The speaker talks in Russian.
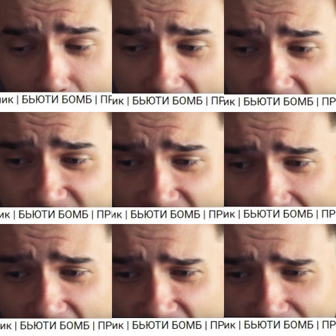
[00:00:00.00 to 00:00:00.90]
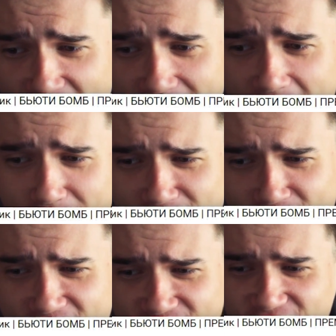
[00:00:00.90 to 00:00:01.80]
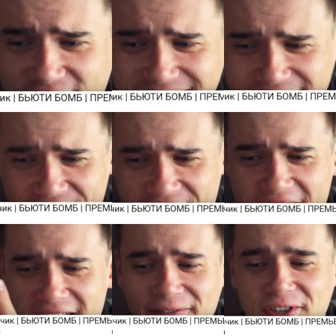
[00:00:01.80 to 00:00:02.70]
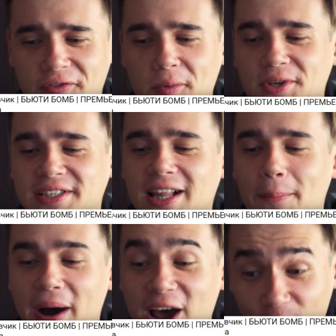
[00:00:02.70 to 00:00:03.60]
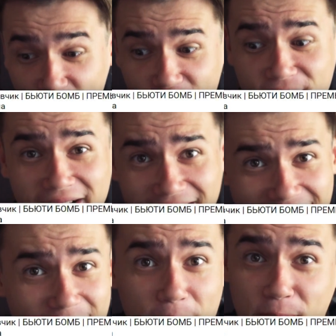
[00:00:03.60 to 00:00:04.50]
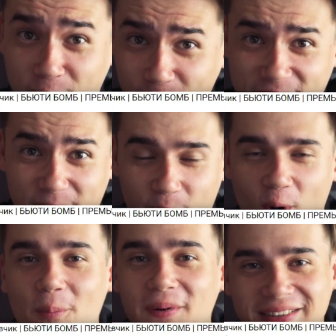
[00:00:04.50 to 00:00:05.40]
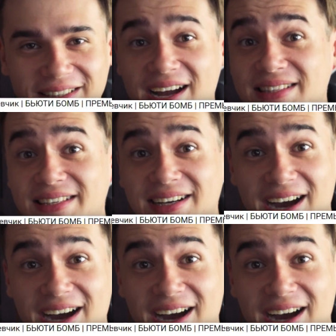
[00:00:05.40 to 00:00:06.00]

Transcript: Моя самая любимая блогерша Ксения Левчик выпустила пародию на клип Beauty Bomb от Кати